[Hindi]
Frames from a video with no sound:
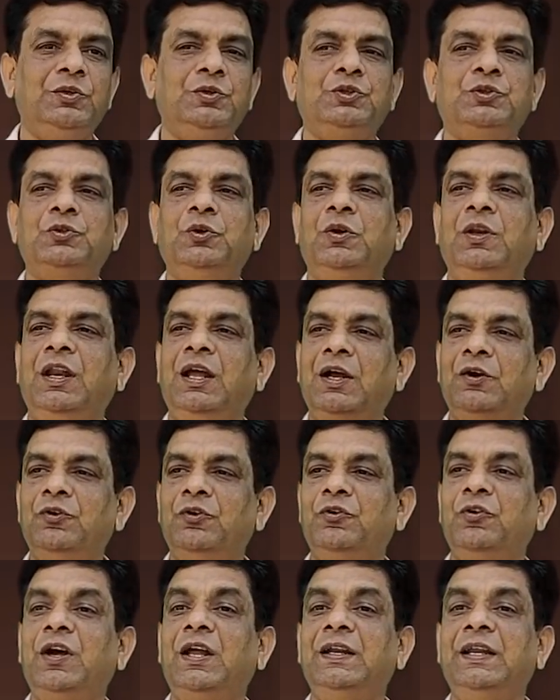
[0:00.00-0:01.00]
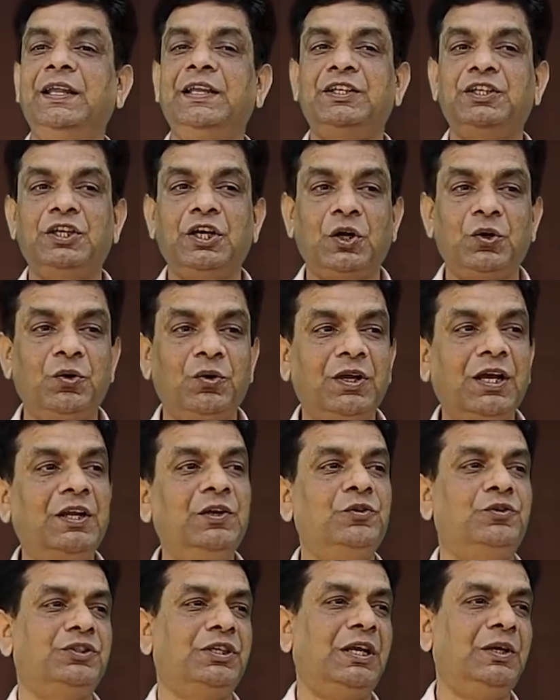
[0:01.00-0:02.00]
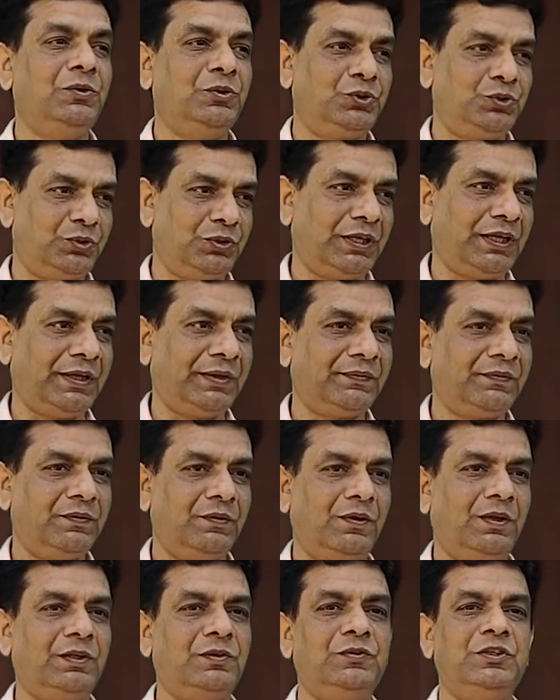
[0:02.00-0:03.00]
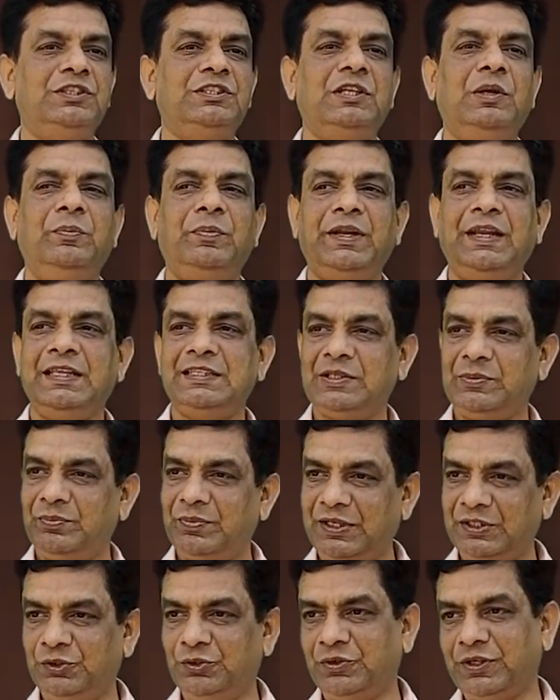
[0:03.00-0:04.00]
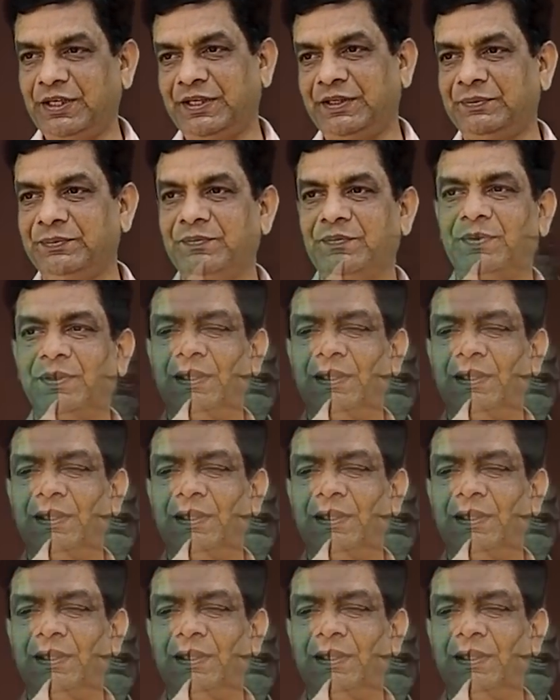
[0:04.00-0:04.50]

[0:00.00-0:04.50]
उसको लाखों का नहीं करोड़ों का नुकसान हो चुका है और कुछ कंपनियां से बंद हो गई